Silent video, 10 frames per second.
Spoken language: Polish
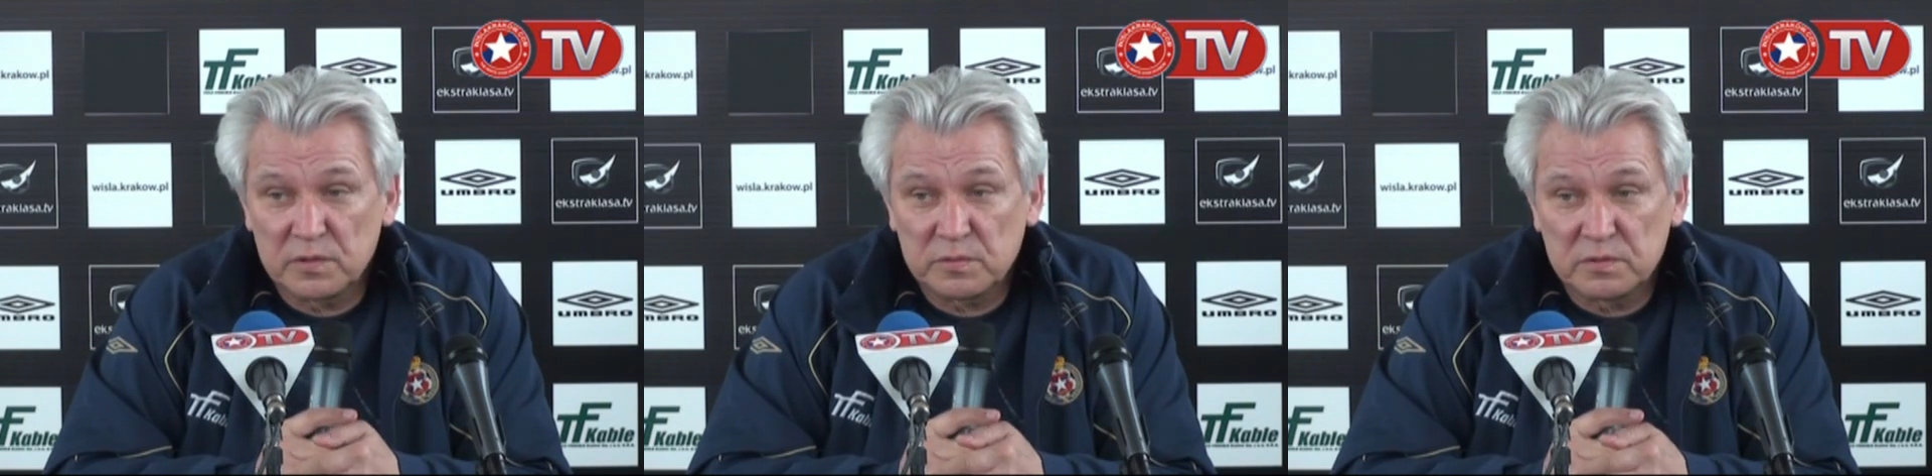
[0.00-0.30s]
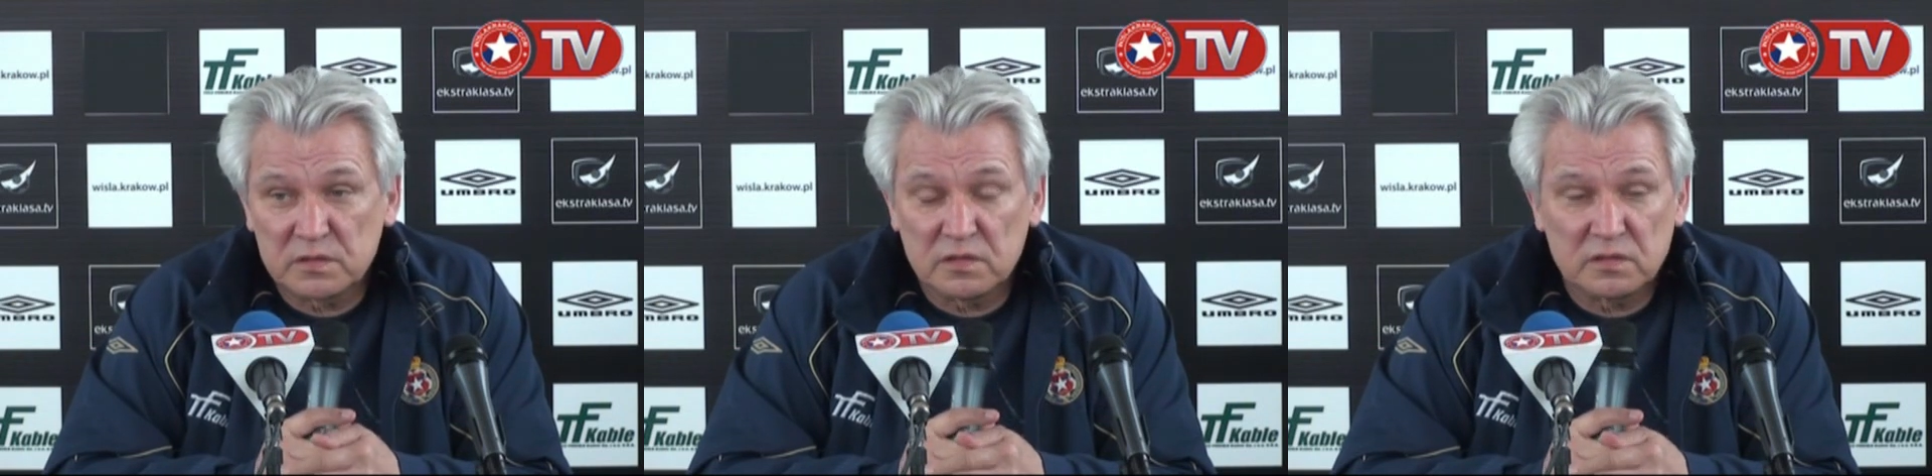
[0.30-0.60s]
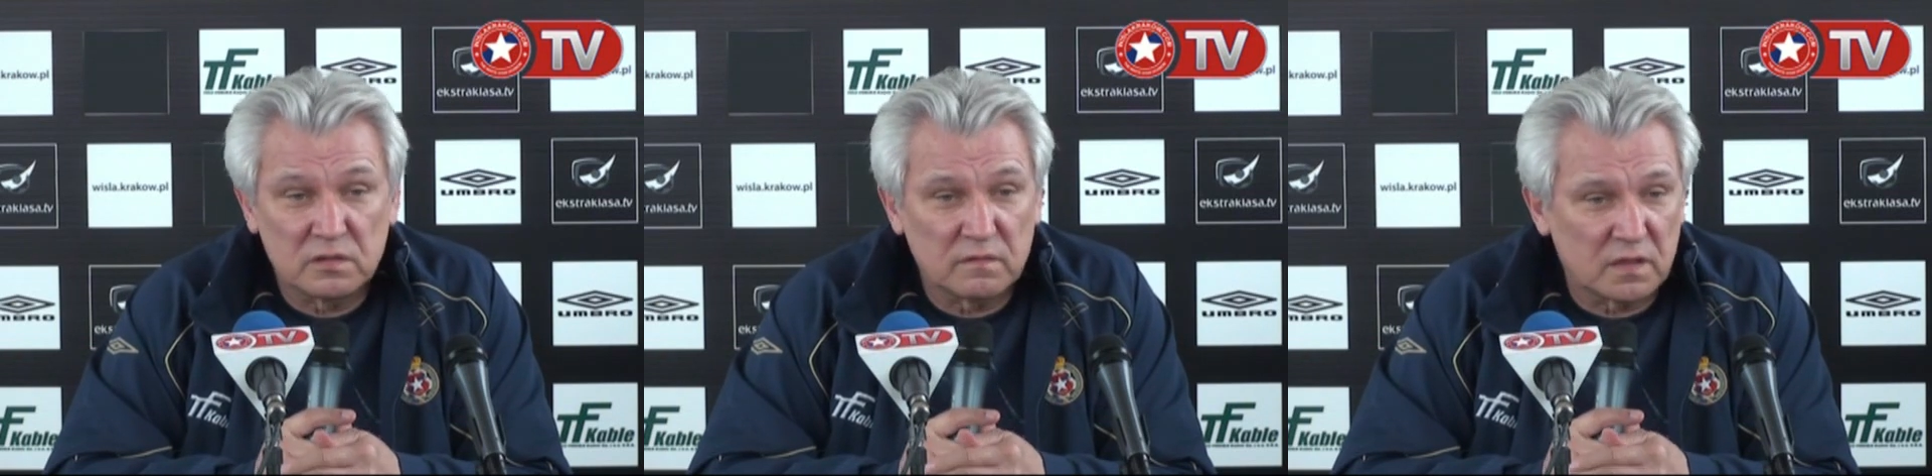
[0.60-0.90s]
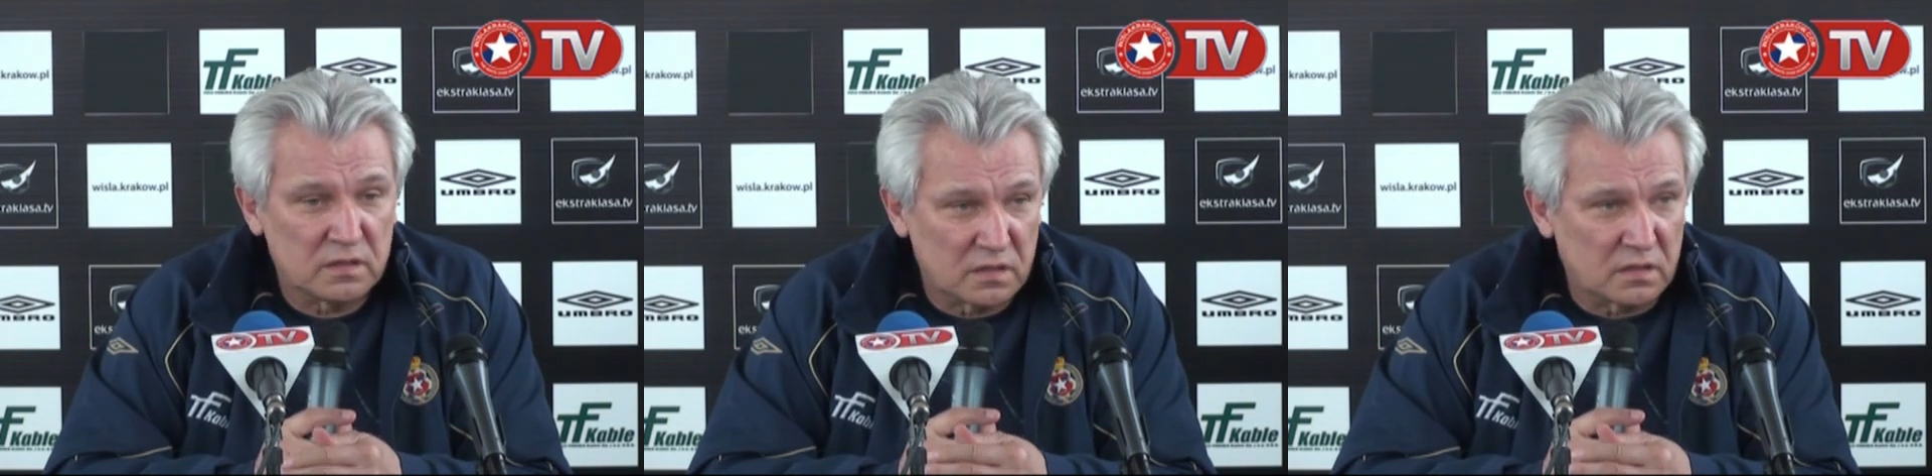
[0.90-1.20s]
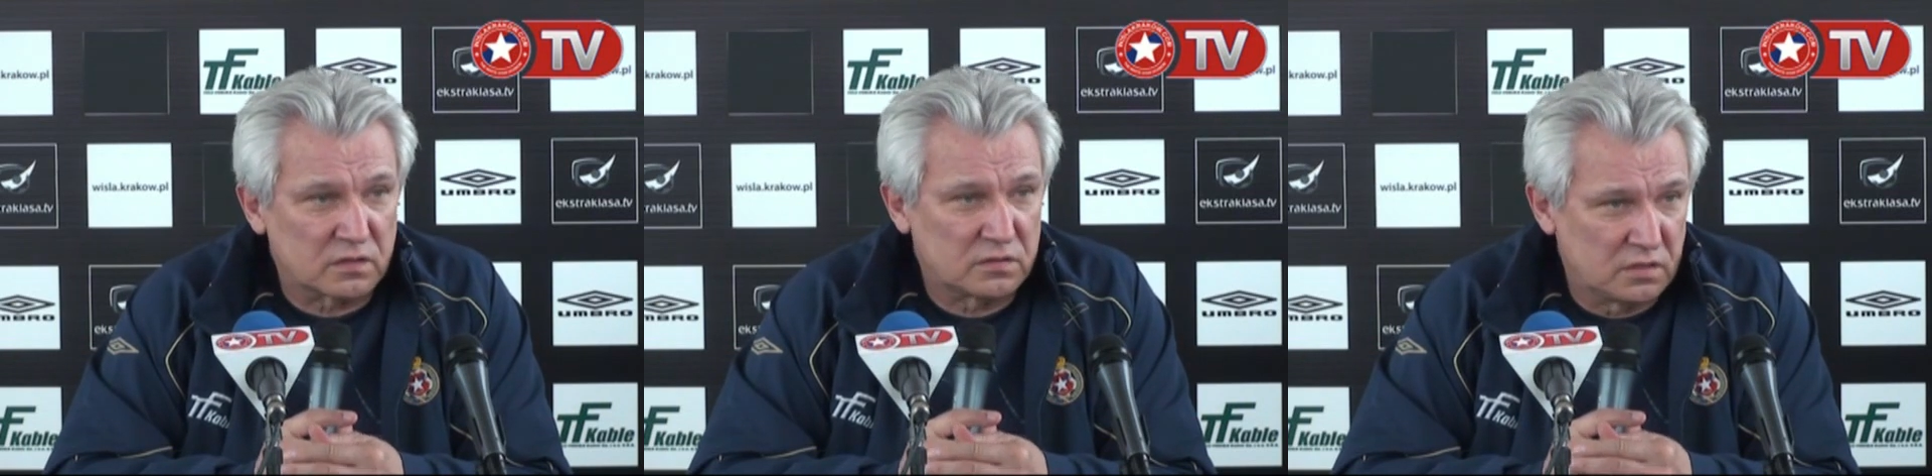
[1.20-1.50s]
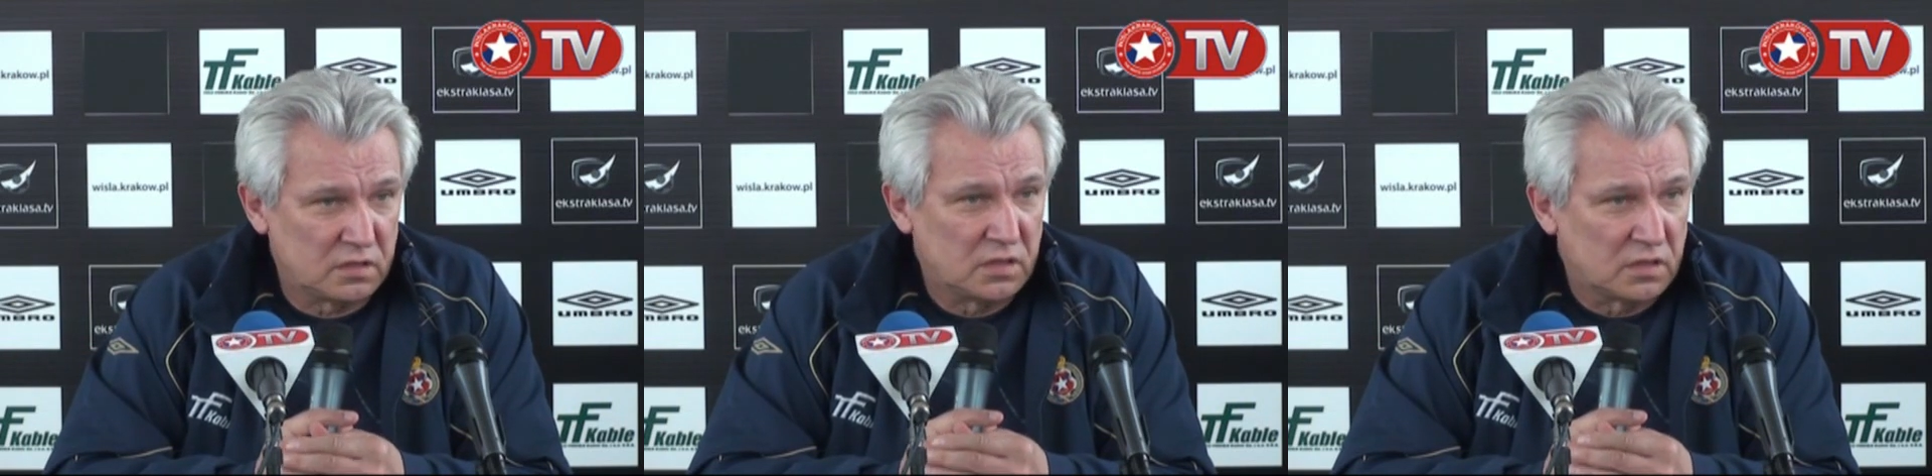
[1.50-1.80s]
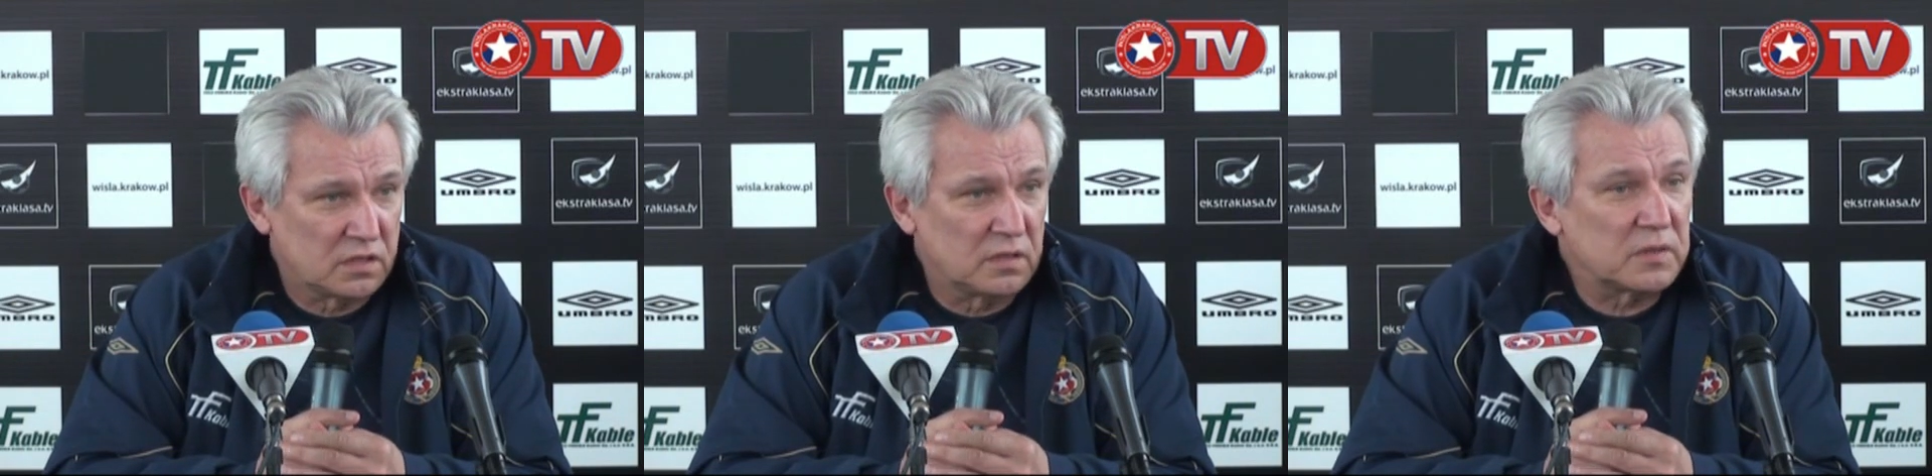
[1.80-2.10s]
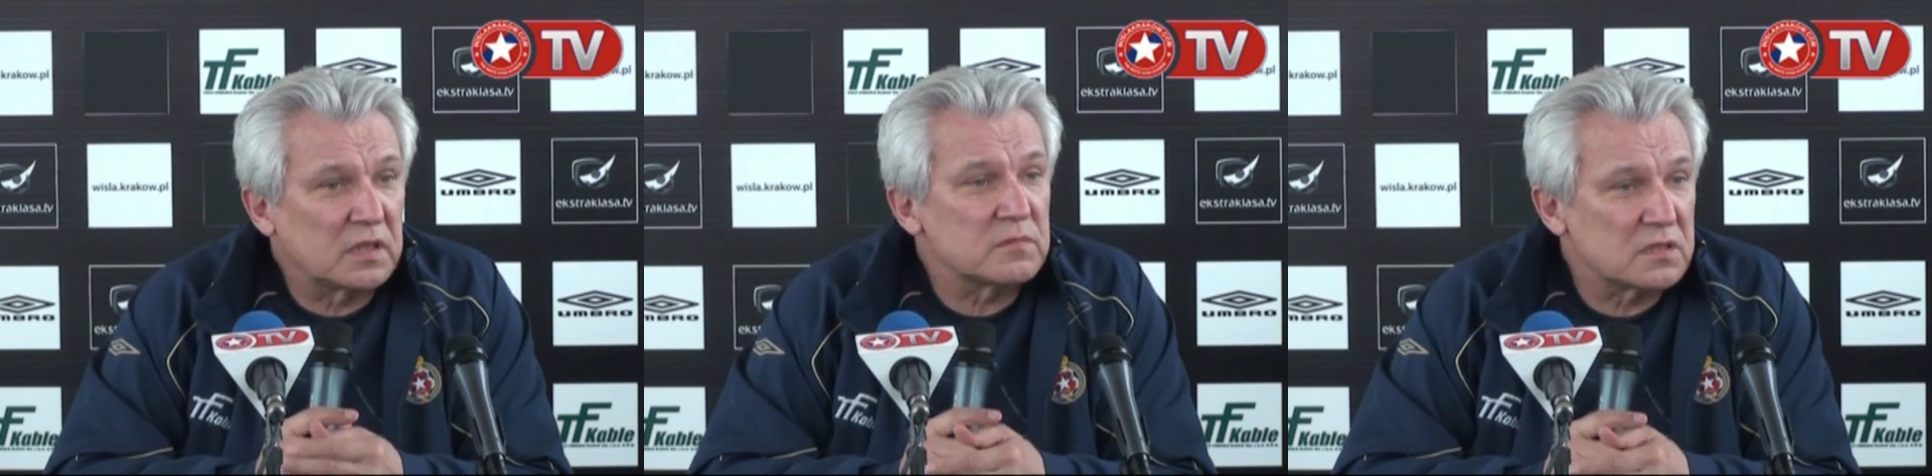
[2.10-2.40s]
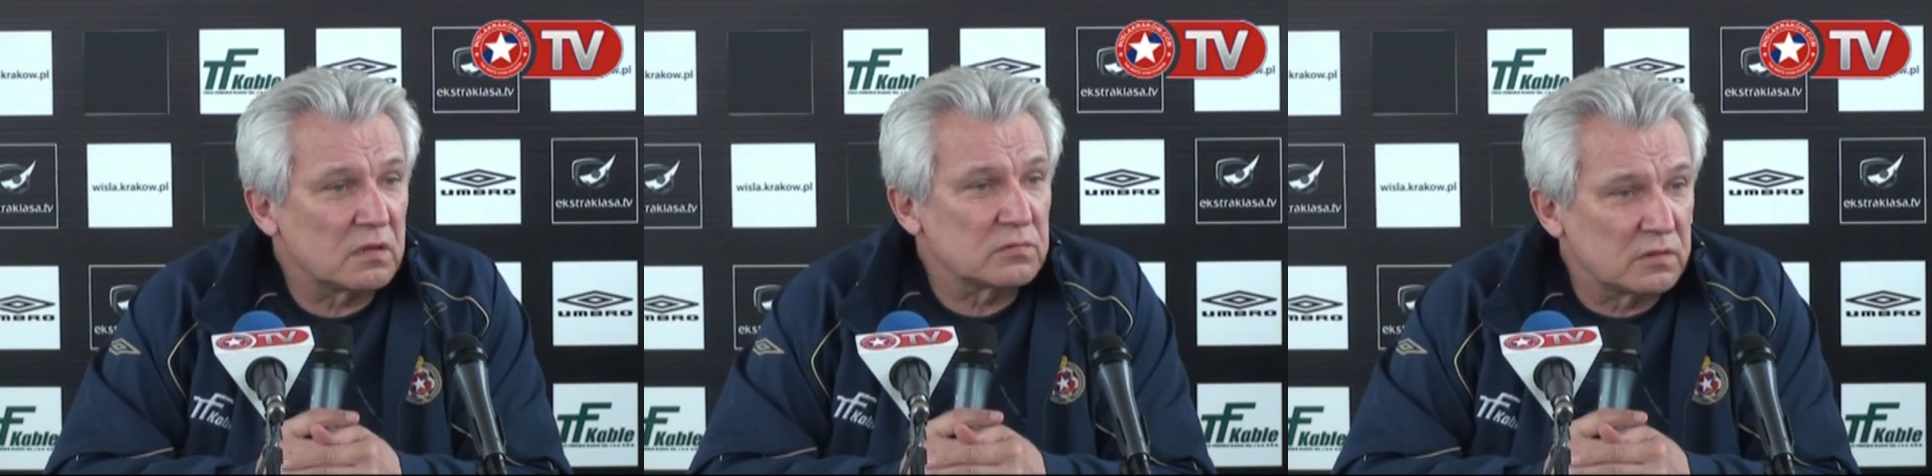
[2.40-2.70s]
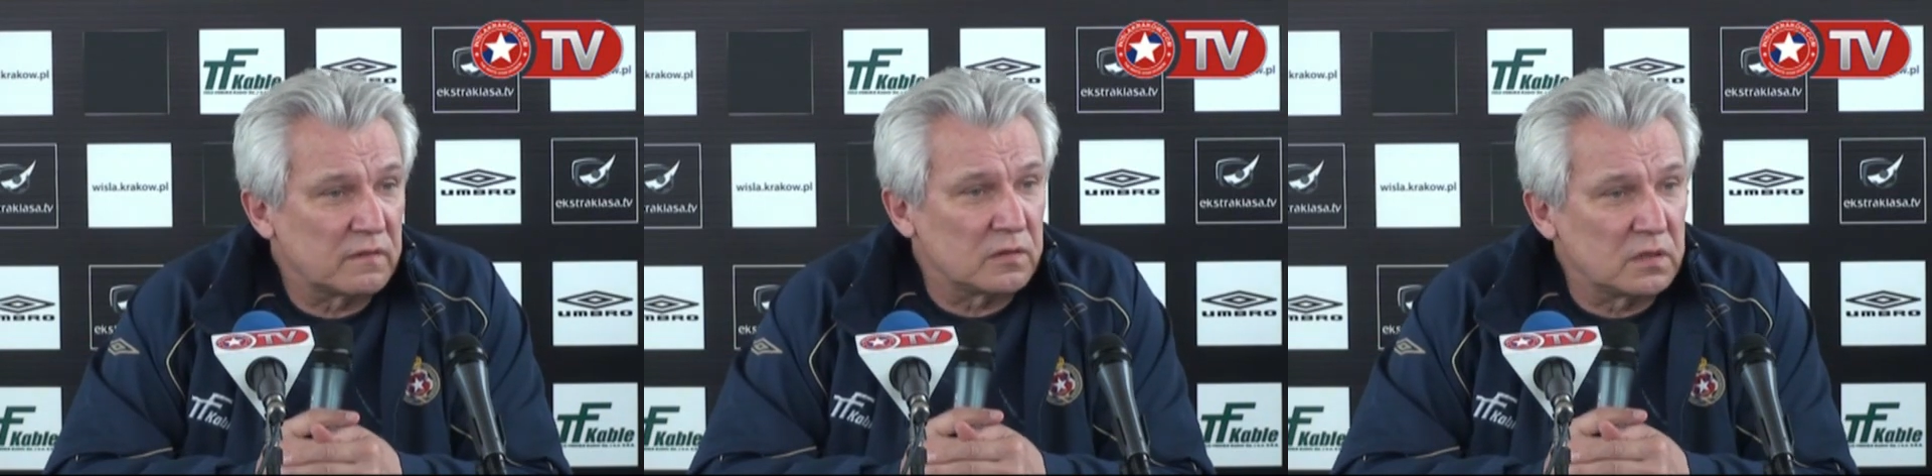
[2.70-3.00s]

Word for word: Myśmy zdecydowali jednak, że gdyby tam stał